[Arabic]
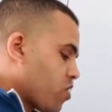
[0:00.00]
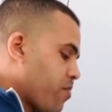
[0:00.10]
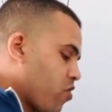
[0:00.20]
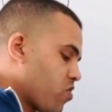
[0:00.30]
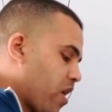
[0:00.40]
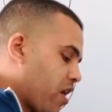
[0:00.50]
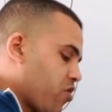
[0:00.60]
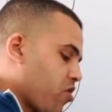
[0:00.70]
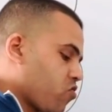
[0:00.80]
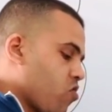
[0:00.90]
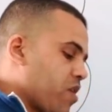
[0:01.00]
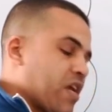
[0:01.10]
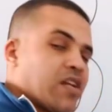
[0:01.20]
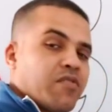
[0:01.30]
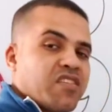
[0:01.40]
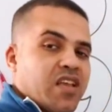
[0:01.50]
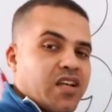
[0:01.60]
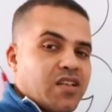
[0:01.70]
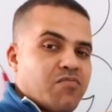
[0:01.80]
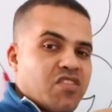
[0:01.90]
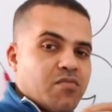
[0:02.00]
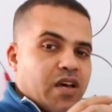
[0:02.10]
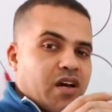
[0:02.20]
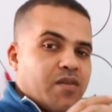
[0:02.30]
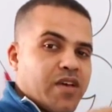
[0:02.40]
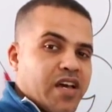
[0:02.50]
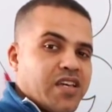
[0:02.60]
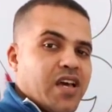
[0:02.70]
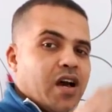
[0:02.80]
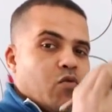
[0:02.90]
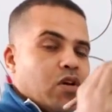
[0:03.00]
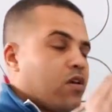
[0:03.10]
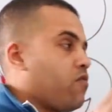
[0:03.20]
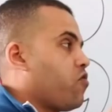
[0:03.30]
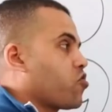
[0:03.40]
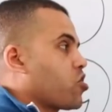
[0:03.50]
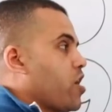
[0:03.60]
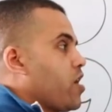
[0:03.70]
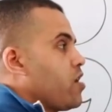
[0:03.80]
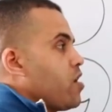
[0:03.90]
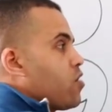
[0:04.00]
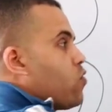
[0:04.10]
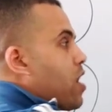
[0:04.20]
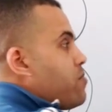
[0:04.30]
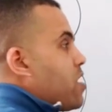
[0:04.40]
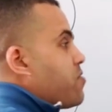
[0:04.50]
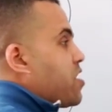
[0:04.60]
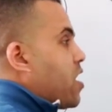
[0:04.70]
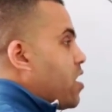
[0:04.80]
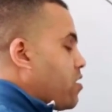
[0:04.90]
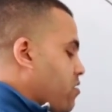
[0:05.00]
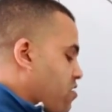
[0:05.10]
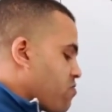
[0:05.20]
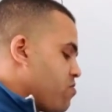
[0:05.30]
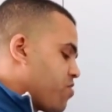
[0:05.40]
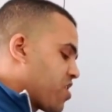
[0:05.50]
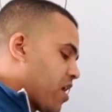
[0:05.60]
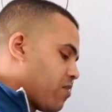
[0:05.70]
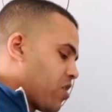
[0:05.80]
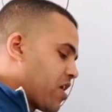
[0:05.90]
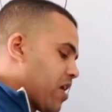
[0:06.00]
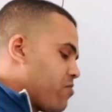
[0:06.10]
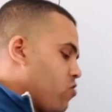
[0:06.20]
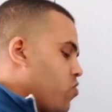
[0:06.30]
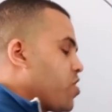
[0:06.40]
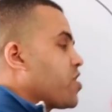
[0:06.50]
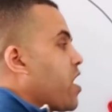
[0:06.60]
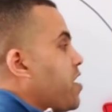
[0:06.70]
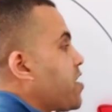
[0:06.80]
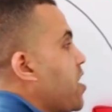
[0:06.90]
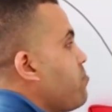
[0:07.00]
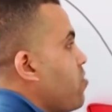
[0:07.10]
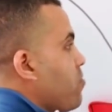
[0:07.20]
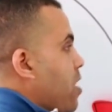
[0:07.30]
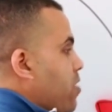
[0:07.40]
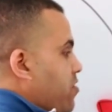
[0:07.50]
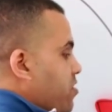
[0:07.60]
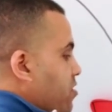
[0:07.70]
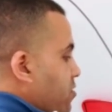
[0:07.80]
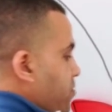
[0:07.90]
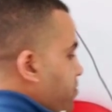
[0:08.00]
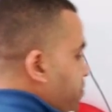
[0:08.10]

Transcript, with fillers: وزي ما قلنا لحضراتكم انا هنا بستخدم صباغه مائيه والفرشاه وهملى بيها التصميم بتاعي بالكامل ونرجع نكمل مع بعضينا